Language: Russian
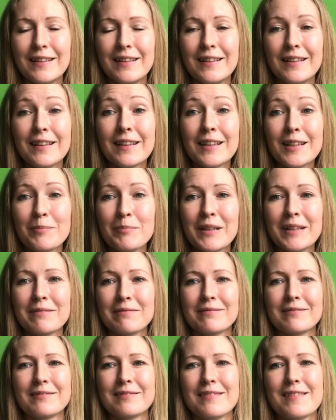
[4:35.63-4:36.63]
рыба.
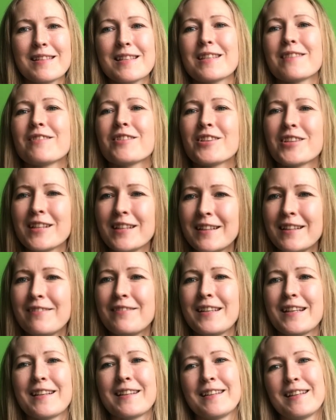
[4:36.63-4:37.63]
Совершенно
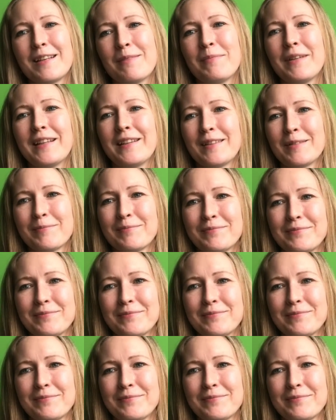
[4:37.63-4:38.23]
верно, ребята.